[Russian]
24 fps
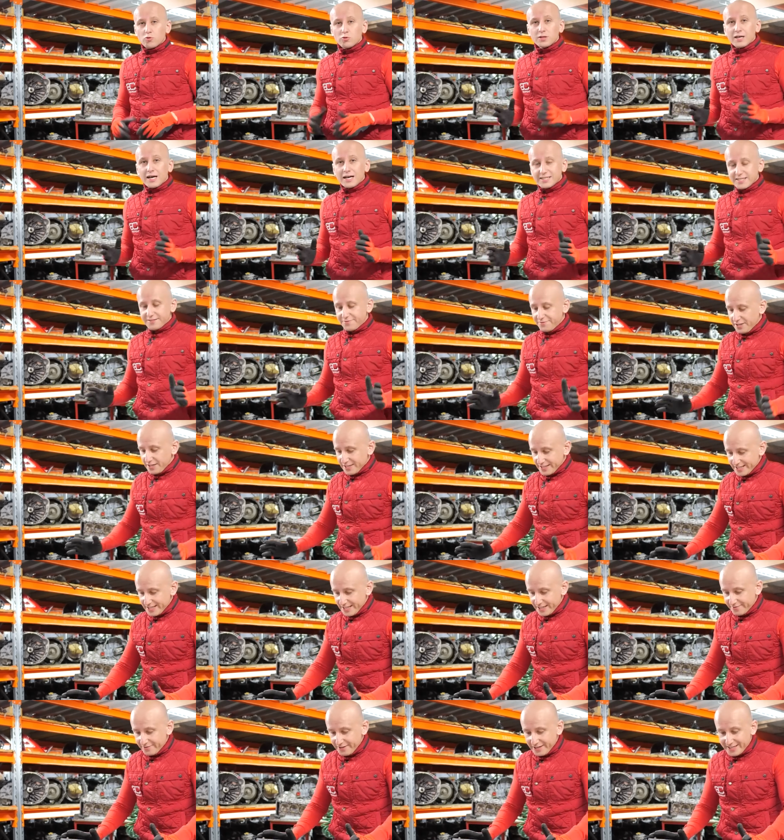У нас
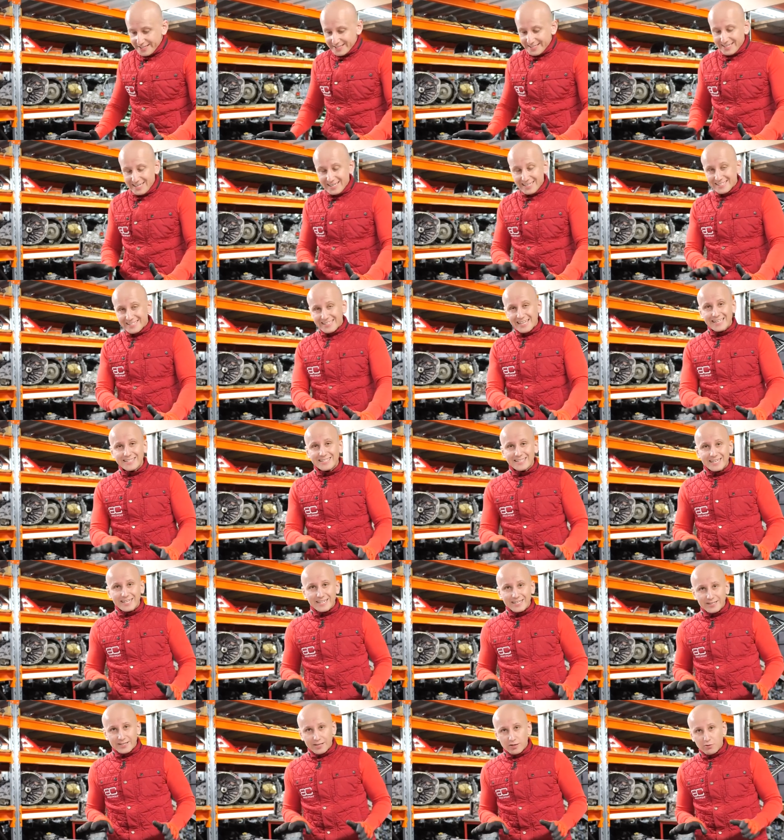версия двигателя с
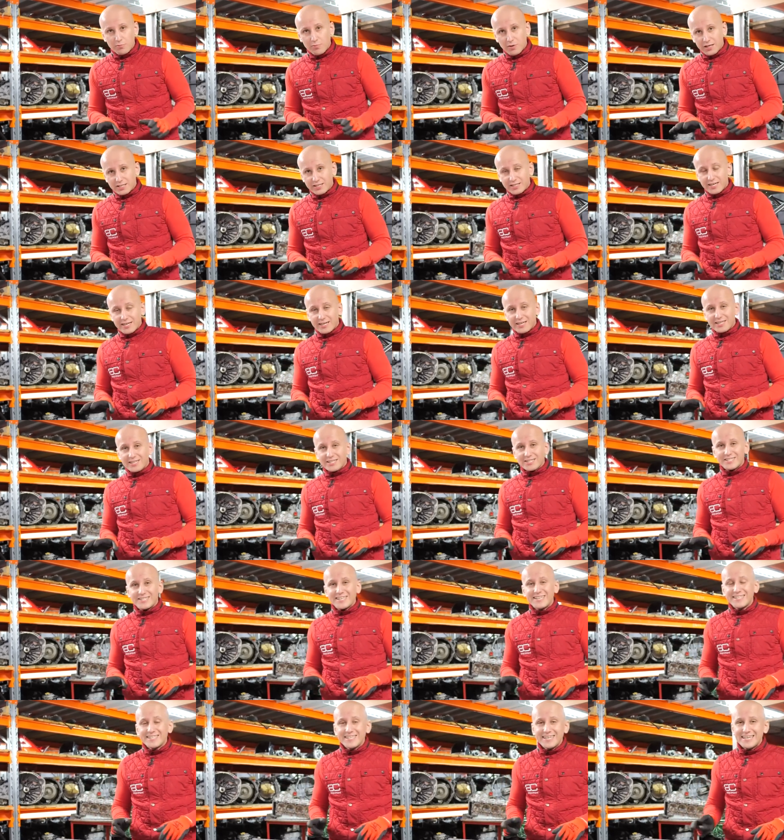открытой рубашкой
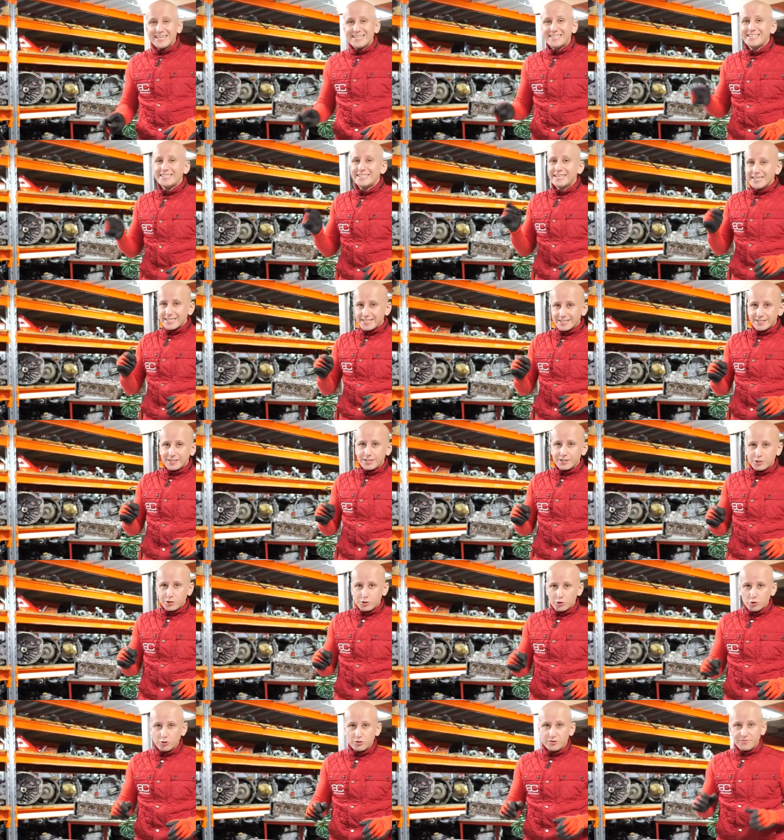охлаждения. Есть
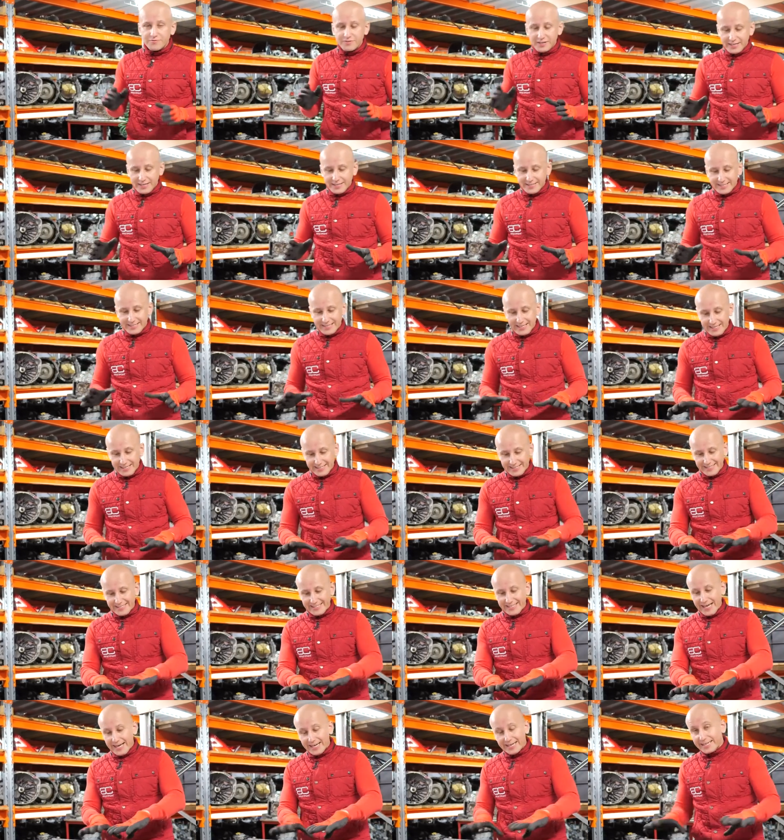еще двигатели с
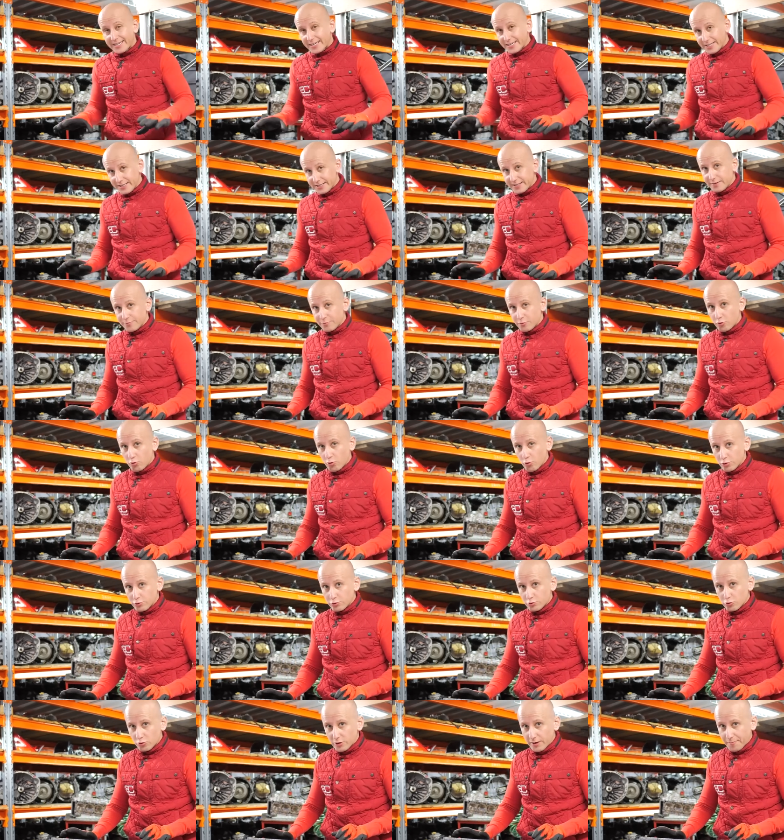закрытым
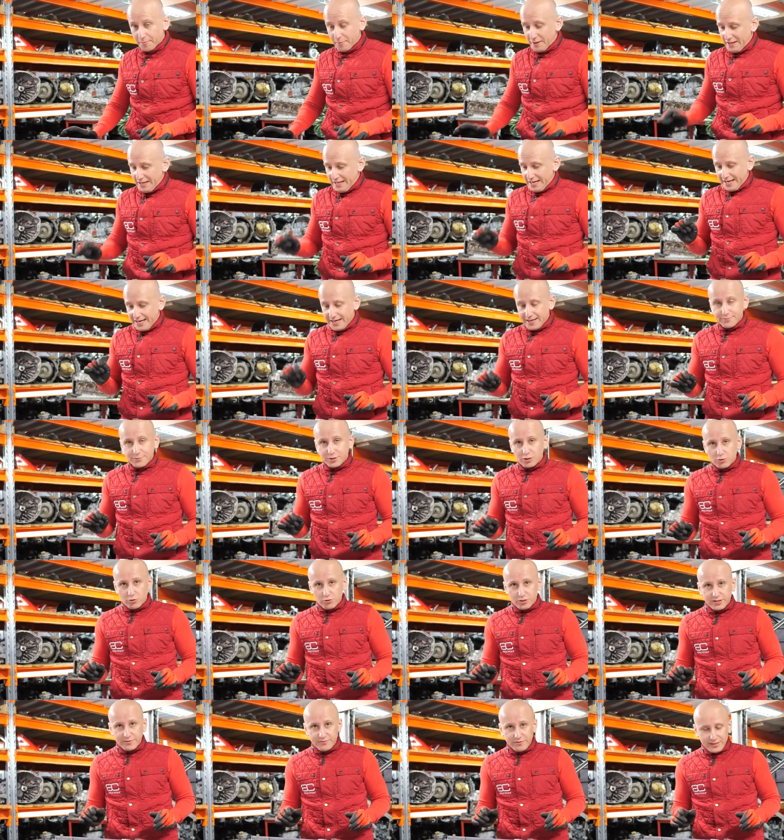контуром
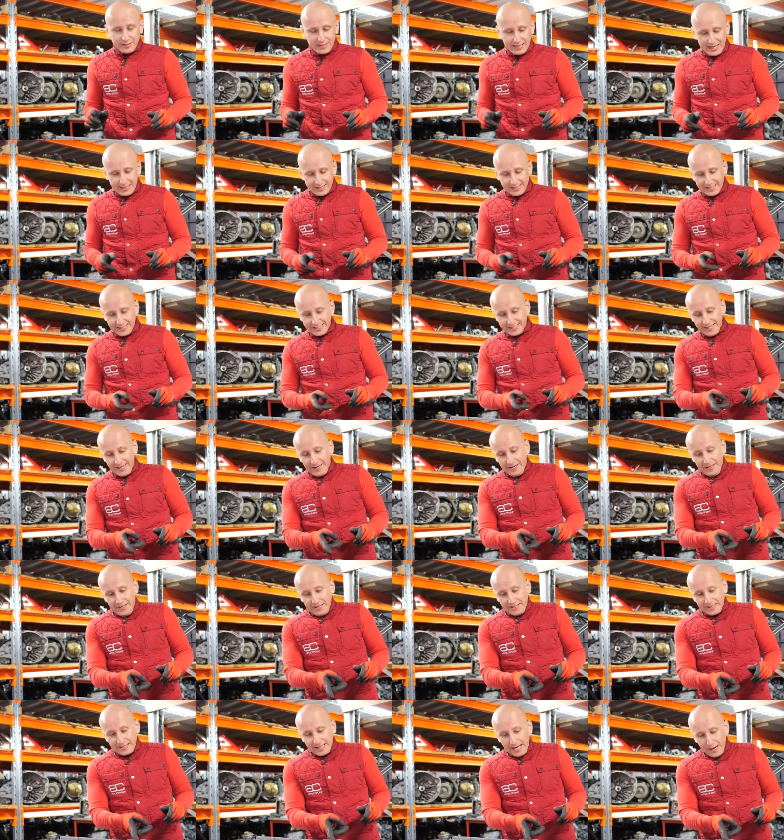М119.
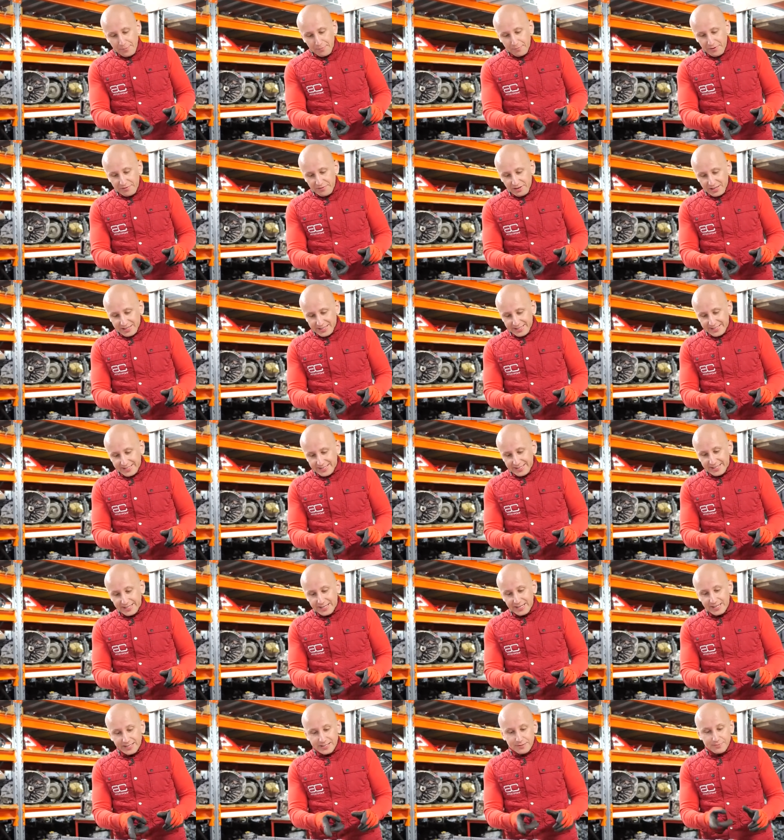На поверхности
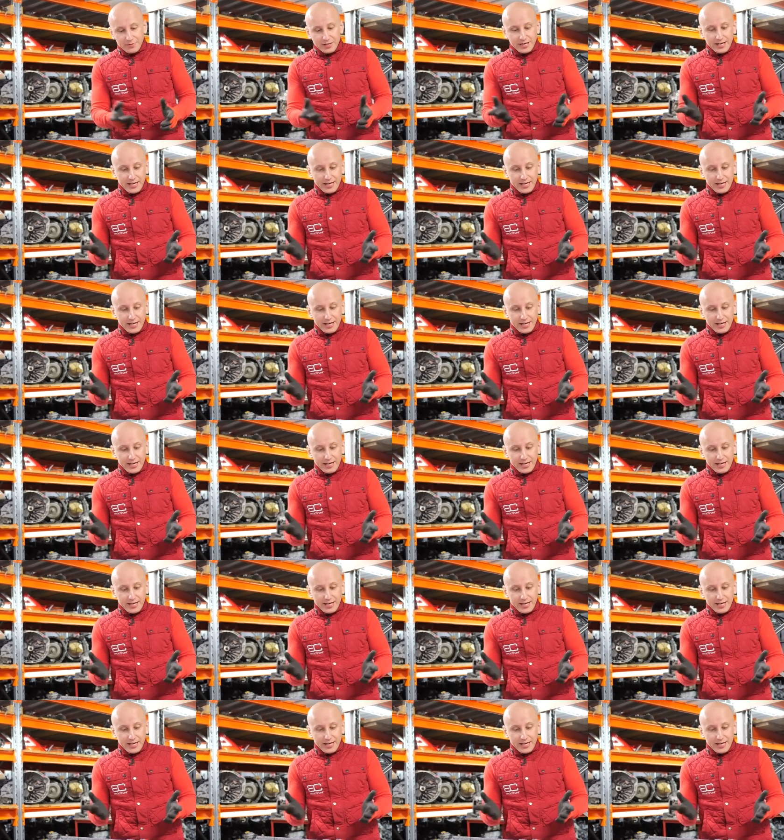гильз